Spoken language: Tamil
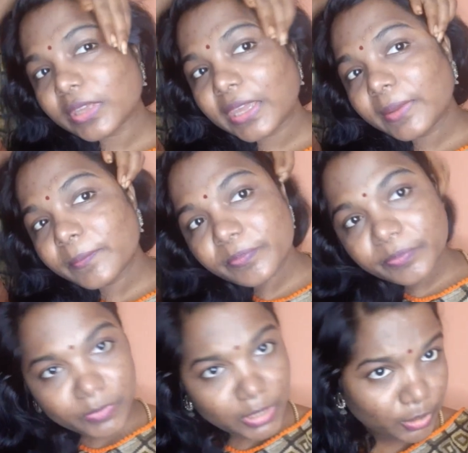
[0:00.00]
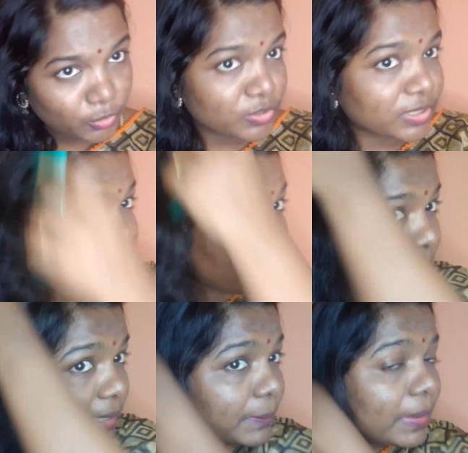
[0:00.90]
ஓகே நீங்களும் ட்ரை
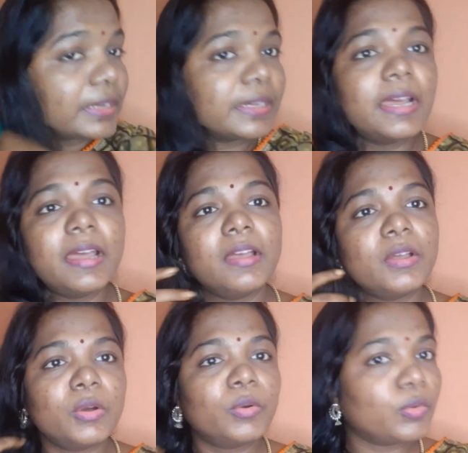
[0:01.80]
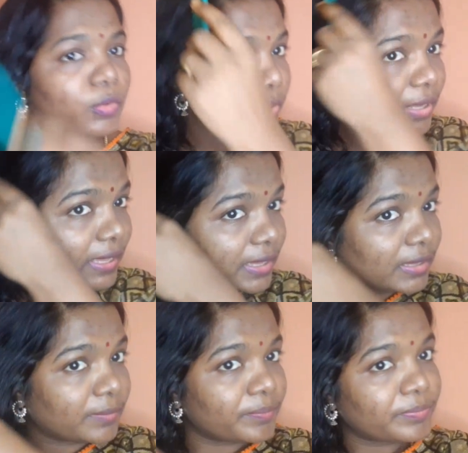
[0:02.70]
பண்ணி பாருங்கள் உங்களோட
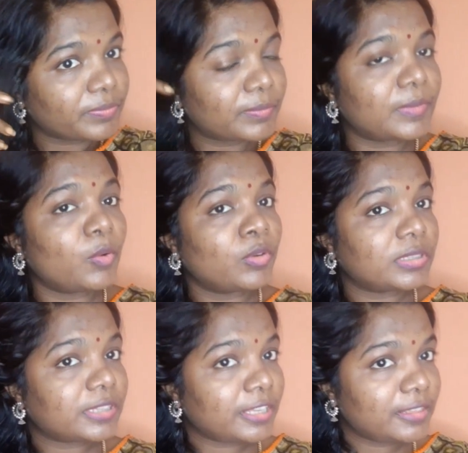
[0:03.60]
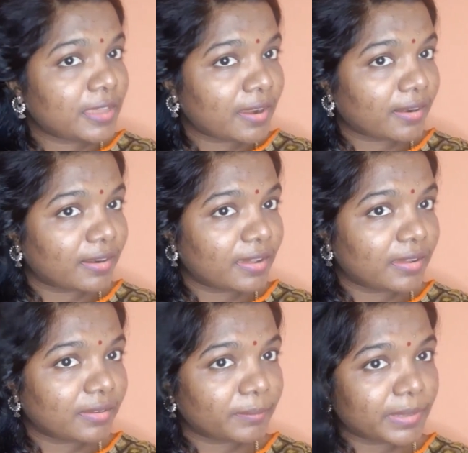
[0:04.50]
உங்களுக்கு தெரியுதாங்களா
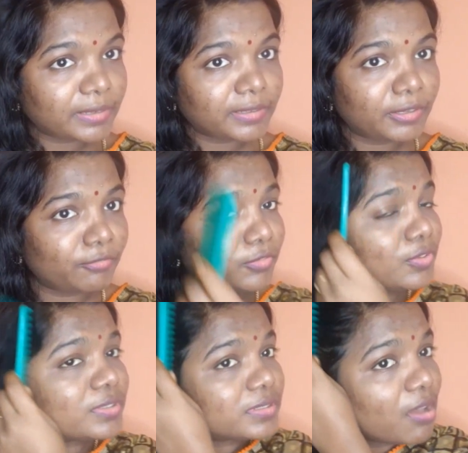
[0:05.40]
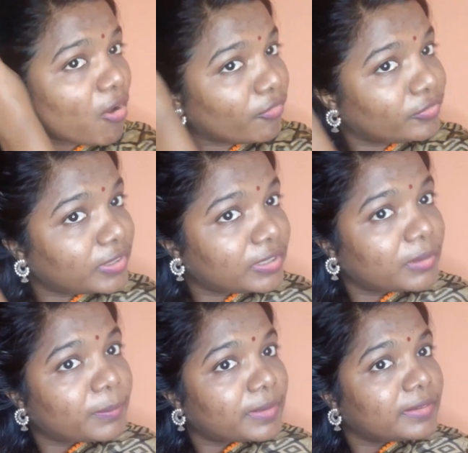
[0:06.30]
பாருங்கள் எவ்வளோ சாஃப்டாக
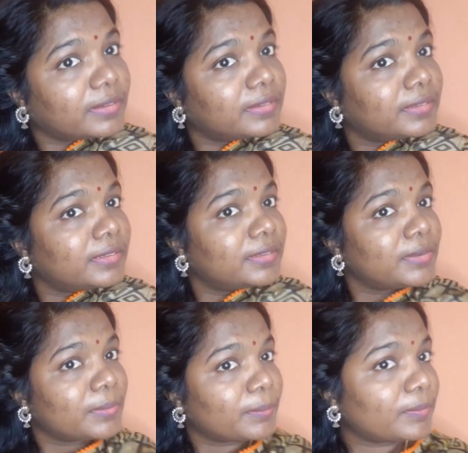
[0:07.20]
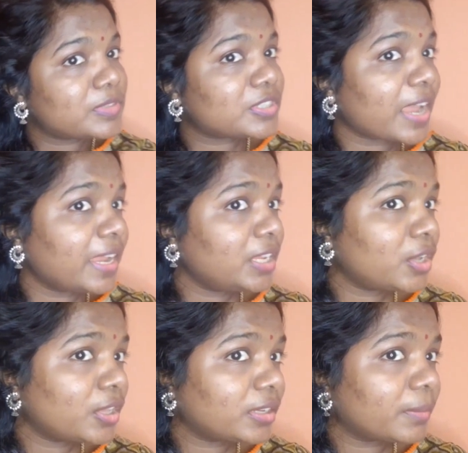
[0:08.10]
இருக்குது
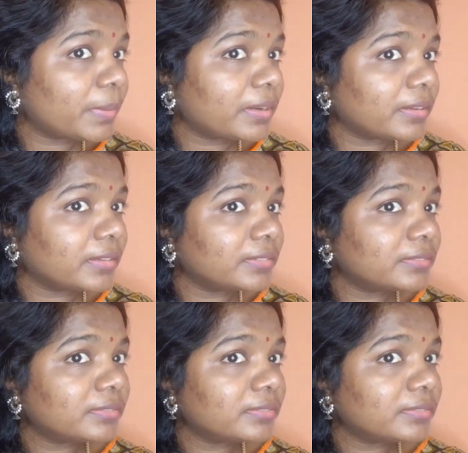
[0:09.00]
ஷைனாக இருக்குது பாருங்கள்